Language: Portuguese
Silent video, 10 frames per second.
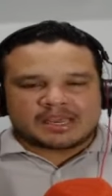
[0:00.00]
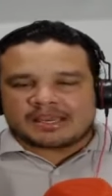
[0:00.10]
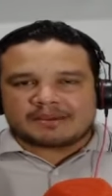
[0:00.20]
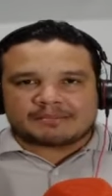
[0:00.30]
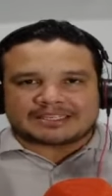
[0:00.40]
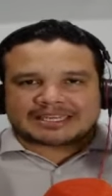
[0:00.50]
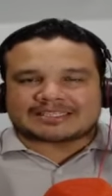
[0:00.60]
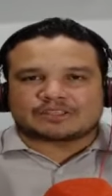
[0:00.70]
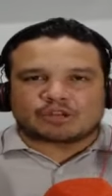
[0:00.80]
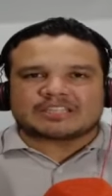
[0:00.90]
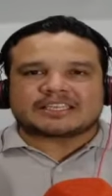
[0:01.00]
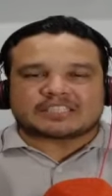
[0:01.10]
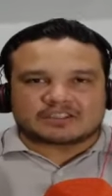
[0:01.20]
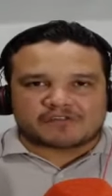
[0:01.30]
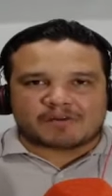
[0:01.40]
E Mas essas, todas
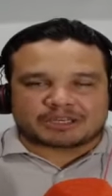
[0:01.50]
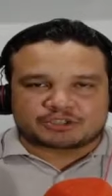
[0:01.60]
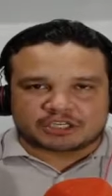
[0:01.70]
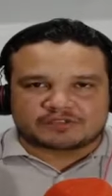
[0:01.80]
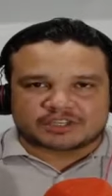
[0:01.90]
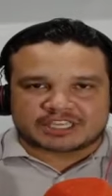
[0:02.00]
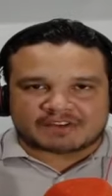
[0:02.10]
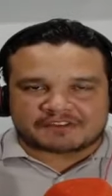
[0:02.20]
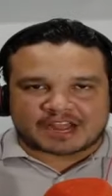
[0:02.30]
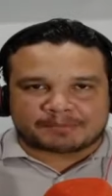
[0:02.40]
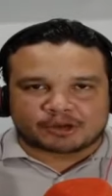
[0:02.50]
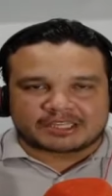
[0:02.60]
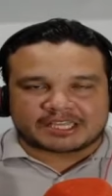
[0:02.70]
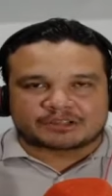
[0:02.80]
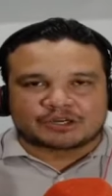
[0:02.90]
essas informações você vai ficar por
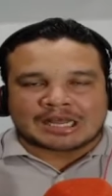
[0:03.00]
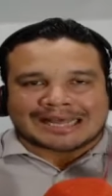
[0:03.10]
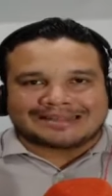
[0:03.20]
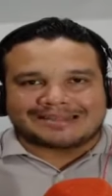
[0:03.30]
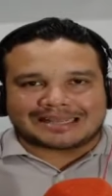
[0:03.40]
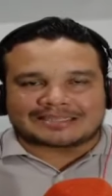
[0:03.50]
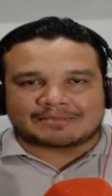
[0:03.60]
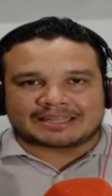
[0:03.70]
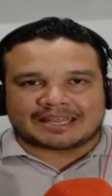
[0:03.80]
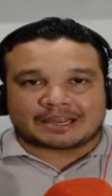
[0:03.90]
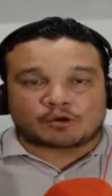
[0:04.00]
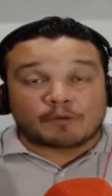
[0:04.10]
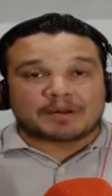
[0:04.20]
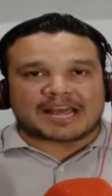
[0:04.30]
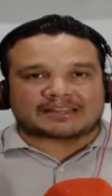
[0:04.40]
dentro nesta matéria
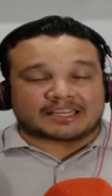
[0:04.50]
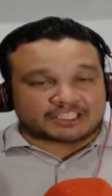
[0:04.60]
completa.